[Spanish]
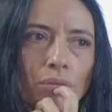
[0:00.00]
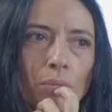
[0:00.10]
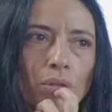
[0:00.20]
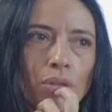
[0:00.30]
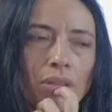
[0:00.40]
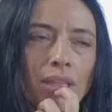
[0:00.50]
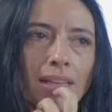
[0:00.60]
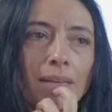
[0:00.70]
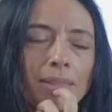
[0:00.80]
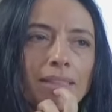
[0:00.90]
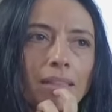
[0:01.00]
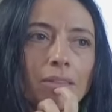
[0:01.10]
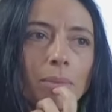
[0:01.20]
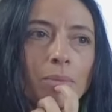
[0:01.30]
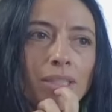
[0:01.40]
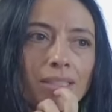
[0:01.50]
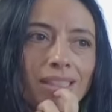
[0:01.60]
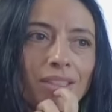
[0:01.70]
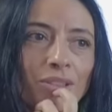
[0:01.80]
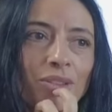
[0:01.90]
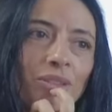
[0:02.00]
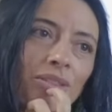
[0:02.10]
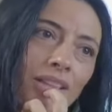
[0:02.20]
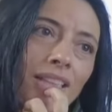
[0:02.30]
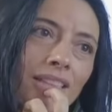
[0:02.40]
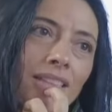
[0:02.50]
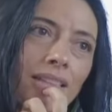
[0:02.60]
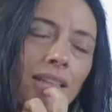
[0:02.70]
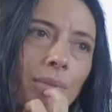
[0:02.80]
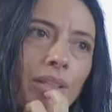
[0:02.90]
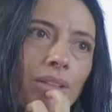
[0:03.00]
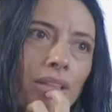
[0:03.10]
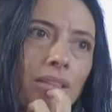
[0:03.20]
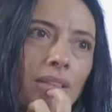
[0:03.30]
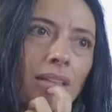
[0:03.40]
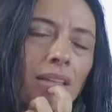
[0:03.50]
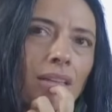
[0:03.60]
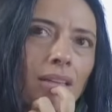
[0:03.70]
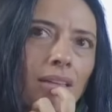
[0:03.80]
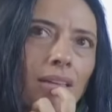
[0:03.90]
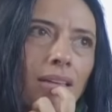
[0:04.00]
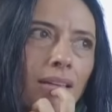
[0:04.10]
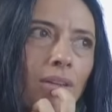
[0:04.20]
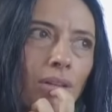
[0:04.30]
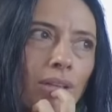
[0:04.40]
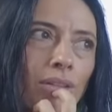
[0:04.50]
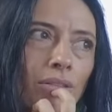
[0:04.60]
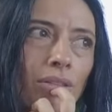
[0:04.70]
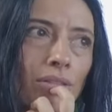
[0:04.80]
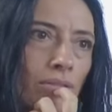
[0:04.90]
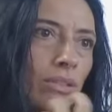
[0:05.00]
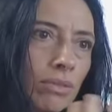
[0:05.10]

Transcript: mucho, o sea, realmente se la toman muy en serio. Yo tengo que decir que, bueno, este colegio